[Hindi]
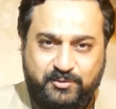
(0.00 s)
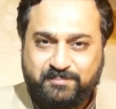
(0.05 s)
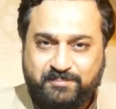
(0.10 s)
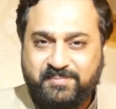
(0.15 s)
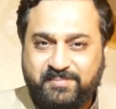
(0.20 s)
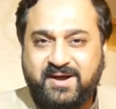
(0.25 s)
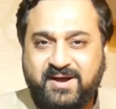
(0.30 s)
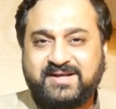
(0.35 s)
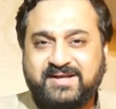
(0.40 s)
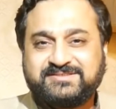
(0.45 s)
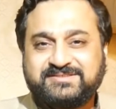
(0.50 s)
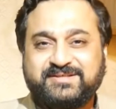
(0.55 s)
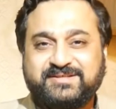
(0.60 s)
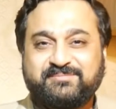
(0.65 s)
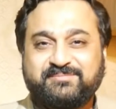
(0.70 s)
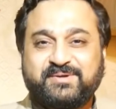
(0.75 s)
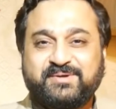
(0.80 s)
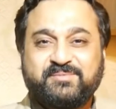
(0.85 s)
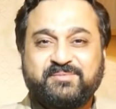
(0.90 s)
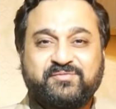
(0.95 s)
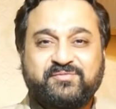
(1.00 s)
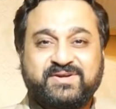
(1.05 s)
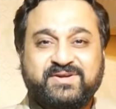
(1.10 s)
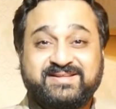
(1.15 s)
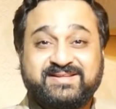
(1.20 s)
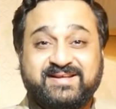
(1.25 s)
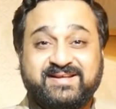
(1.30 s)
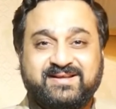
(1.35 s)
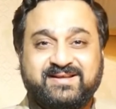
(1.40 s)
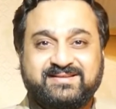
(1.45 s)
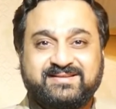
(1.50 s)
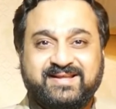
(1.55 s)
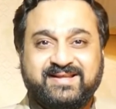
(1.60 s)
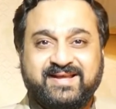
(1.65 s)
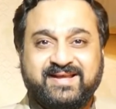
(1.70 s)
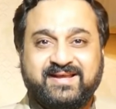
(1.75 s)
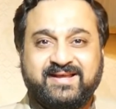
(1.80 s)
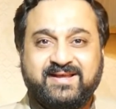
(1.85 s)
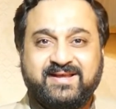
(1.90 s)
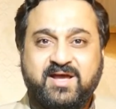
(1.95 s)
पाँच नंबर मुफरत निकलता
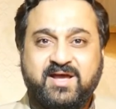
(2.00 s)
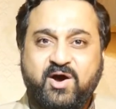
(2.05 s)
है